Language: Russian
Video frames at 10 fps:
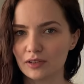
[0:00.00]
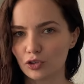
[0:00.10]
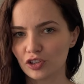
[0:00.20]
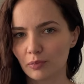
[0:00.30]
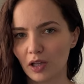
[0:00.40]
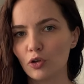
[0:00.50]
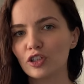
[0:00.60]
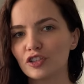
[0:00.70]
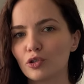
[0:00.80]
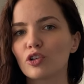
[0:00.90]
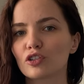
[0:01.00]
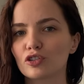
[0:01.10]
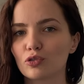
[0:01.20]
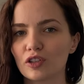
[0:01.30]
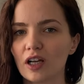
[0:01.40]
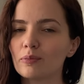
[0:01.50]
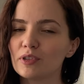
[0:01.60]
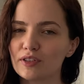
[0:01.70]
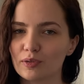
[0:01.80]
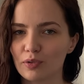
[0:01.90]
То есть намололи зерна с утра,
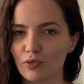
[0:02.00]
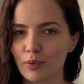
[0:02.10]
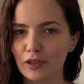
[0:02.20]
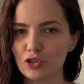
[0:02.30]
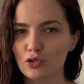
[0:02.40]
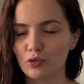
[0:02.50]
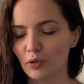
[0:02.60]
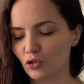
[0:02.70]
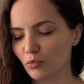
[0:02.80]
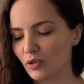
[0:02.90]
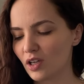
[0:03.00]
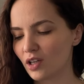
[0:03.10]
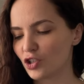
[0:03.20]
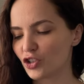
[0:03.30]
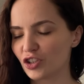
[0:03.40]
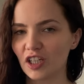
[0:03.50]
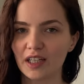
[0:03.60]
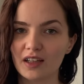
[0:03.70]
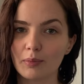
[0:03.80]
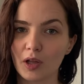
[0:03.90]
пересыпали в баночку, и потом через три
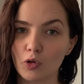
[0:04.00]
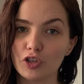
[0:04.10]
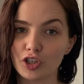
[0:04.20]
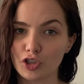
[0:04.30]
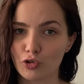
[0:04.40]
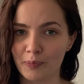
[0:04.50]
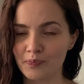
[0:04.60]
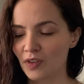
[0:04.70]
дня намололи еще.